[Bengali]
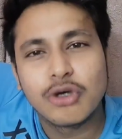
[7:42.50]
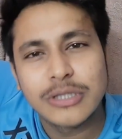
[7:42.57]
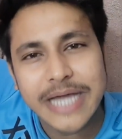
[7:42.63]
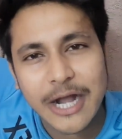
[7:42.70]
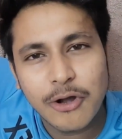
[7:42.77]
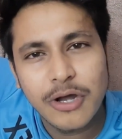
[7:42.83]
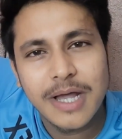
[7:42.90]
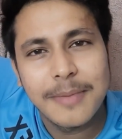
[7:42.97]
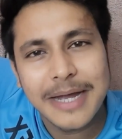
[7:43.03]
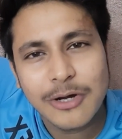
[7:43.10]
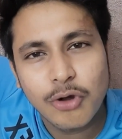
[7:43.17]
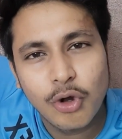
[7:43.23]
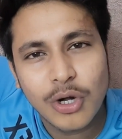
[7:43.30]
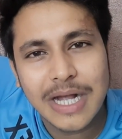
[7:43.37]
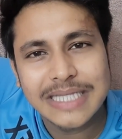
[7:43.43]
তো দেখো এবার
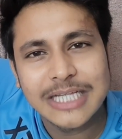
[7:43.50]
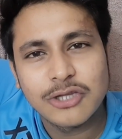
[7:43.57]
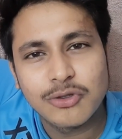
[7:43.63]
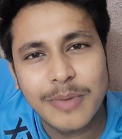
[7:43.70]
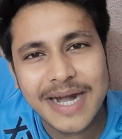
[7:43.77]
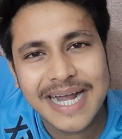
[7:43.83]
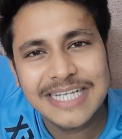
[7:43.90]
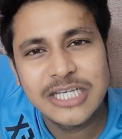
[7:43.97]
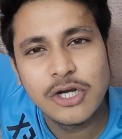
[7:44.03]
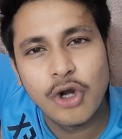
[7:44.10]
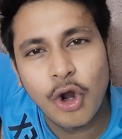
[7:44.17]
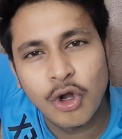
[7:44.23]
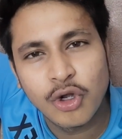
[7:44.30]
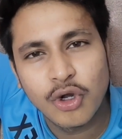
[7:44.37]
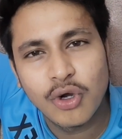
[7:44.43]
কলকাতা তোমার কাছে
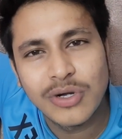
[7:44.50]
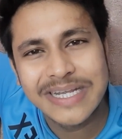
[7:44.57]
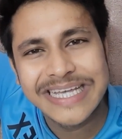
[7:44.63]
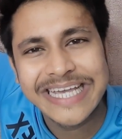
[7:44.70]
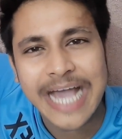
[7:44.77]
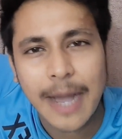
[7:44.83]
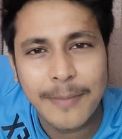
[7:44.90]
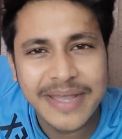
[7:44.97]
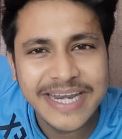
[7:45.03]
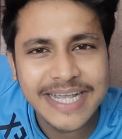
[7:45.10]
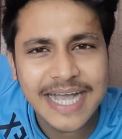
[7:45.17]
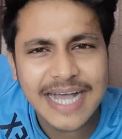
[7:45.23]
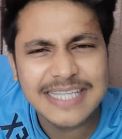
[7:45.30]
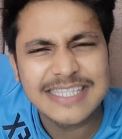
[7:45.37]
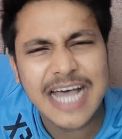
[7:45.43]
লন্ডন কি
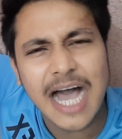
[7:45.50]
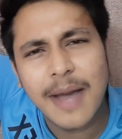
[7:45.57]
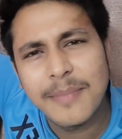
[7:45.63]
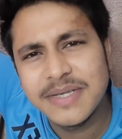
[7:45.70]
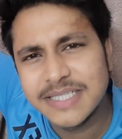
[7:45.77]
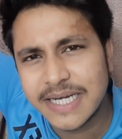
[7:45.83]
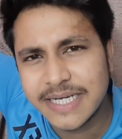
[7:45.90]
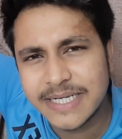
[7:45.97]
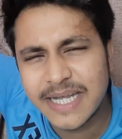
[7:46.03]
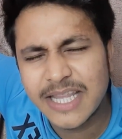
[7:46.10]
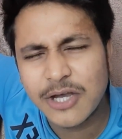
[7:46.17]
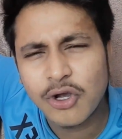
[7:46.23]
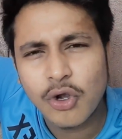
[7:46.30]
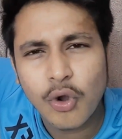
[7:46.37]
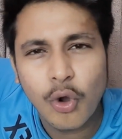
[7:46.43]
আমেরিকা তা আমি জানি না
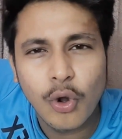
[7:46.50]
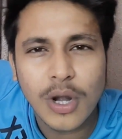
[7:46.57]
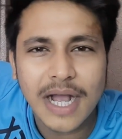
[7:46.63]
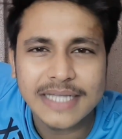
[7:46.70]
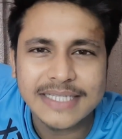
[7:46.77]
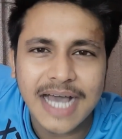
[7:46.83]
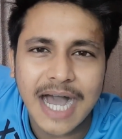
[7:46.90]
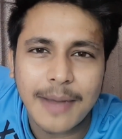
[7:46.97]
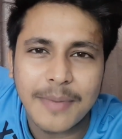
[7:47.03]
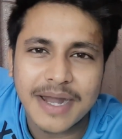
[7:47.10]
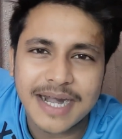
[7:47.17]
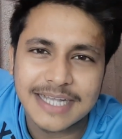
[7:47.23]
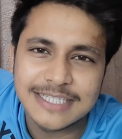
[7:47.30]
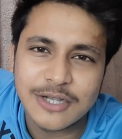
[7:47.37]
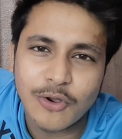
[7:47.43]
দেখো কলকাতা আমার
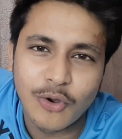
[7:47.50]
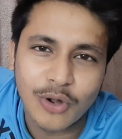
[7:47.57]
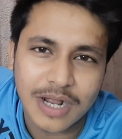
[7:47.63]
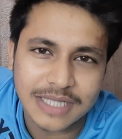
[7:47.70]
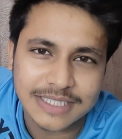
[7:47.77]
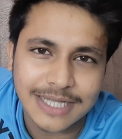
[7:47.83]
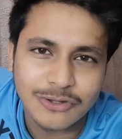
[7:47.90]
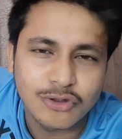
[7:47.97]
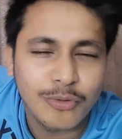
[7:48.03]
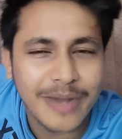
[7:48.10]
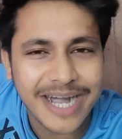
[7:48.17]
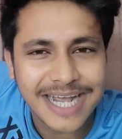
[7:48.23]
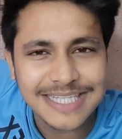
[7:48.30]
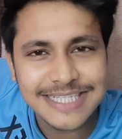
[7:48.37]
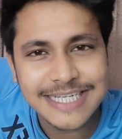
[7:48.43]
কাছে কলকাতা
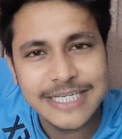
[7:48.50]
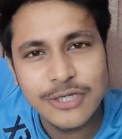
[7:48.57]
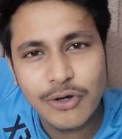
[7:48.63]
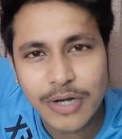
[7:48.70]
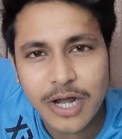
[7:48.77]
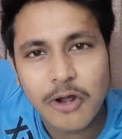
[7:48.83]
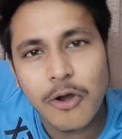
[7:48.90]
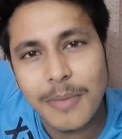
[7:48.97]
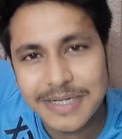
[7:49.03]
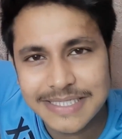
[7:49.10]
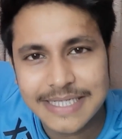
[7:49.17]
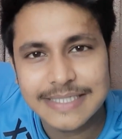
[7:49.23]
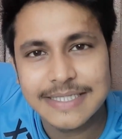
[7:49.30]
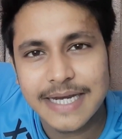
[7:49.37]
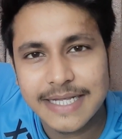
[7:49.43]
তোমার কাছে কি ওটা কমেন্ট
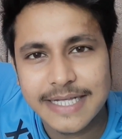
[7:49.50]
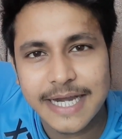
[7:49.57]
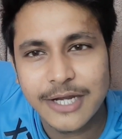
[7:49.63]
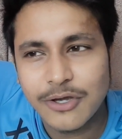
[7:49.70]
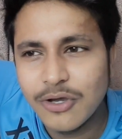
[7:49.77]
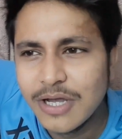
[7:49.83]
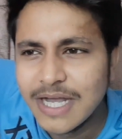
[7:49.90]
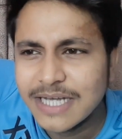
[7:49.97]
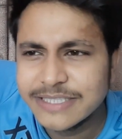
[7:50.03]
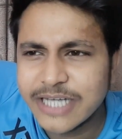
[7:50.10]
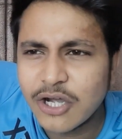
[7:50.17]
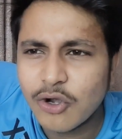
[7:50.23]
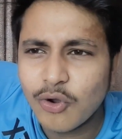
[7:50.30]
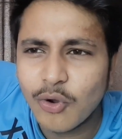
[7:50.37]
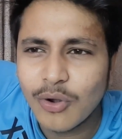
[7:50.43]
সেকশনে জানিও
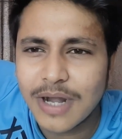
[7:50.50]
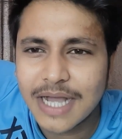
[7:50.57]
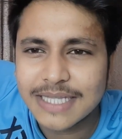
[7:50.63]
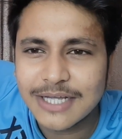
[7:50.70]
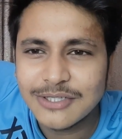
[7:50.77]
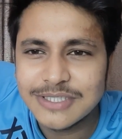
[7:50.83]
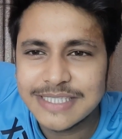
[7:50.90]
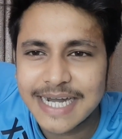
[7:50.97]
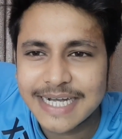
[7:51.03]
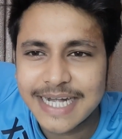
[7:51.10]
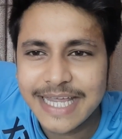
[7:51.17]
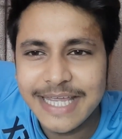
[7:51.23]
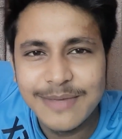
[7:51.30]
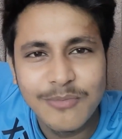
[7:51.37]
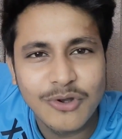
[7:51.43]
দেখো কলকাতা হচ্ছে একটা
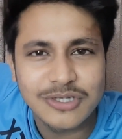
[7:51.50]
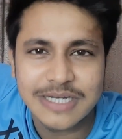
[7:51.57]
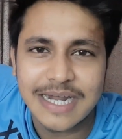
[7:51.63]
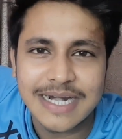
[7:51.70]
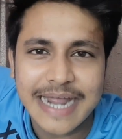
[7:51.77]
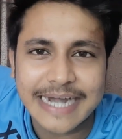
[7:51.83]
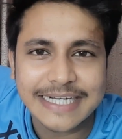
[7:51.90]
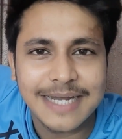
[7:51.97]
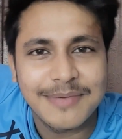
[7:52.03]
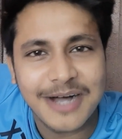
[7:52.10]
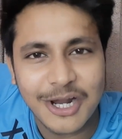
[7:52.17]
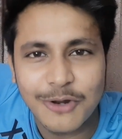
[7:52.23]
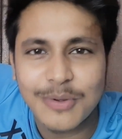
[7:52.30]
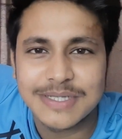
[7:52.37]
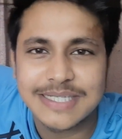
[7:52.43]
ইমোশন একটা
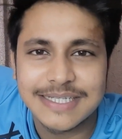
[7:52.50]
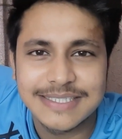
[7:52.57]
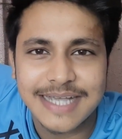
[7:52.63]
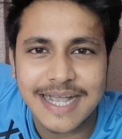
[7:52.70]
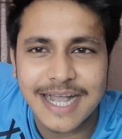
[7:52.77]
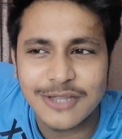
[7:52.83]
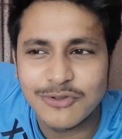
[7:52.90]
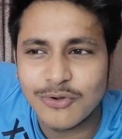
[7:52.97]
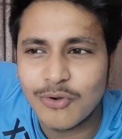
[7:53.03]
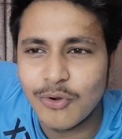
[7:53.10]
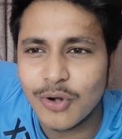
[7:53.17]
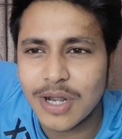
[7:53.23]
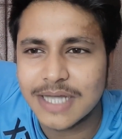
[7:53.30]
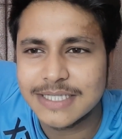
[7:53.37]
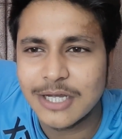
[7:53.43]
ভালোবাসার জায়গা তো
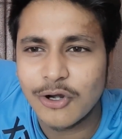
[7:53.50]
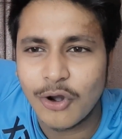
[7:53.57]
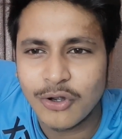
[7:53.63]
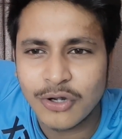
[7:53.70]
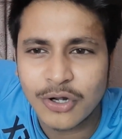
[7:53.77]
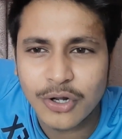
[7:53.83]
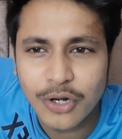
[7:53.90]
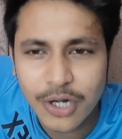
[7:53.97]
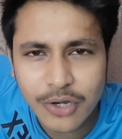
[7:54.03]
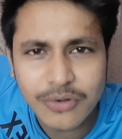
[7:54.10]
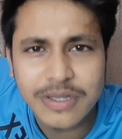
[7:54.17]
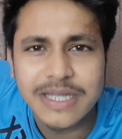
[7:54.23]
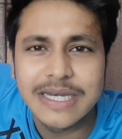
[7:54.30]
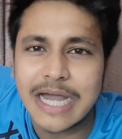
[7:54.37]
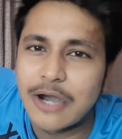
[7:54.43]
কলকাতা লন্ডন হলেও
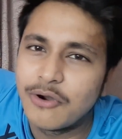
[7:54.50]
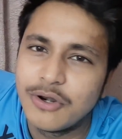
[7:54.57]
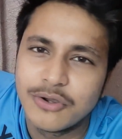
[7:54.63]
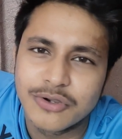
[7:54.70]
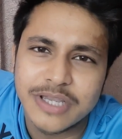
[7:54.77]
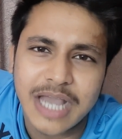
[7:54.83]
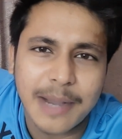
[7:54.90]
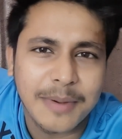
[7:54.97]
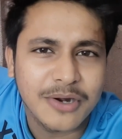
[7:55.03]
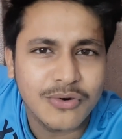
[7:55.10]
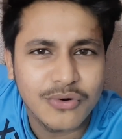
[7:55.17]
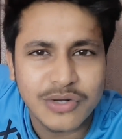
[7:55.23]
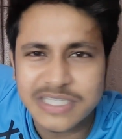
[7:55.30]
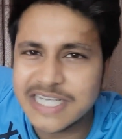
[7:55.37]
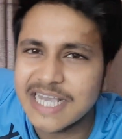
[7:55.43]
কি না হলেও কি আমার
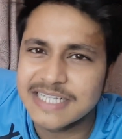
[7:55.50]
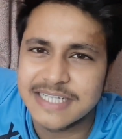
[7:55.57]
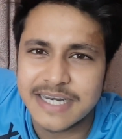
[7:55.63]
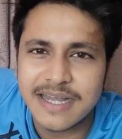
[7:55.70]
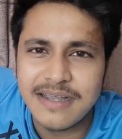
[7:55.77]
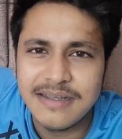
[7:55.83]
কোনো যায় আসে না